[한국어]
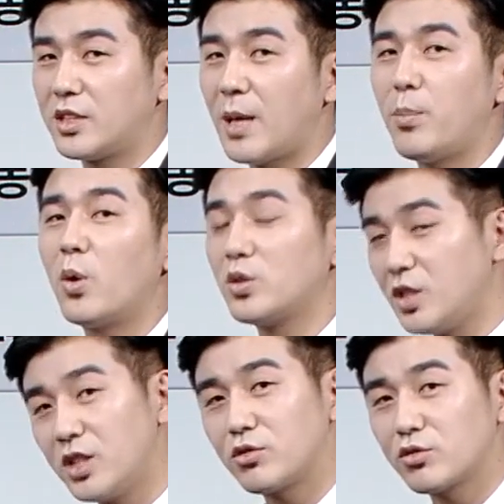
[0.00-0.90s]
대폭
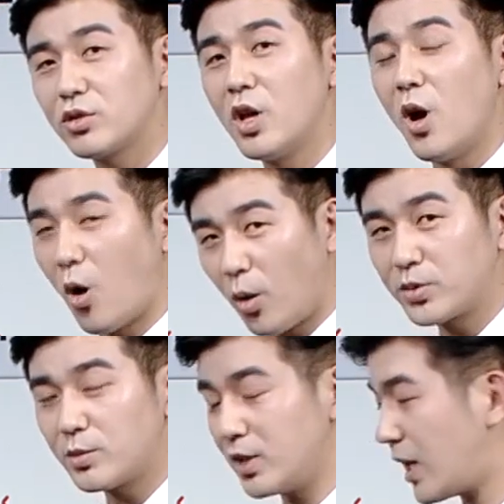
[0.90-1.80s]
늘릴 수는
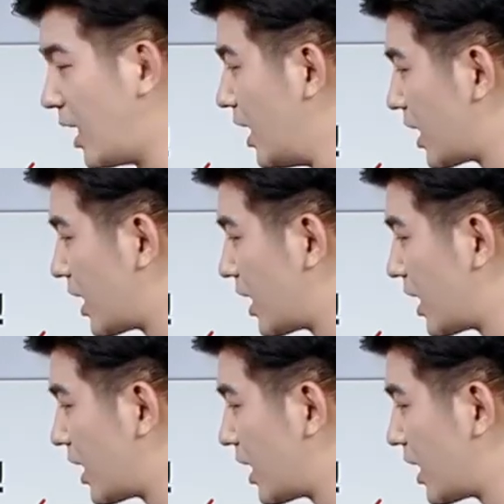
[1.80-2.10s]
없습니다.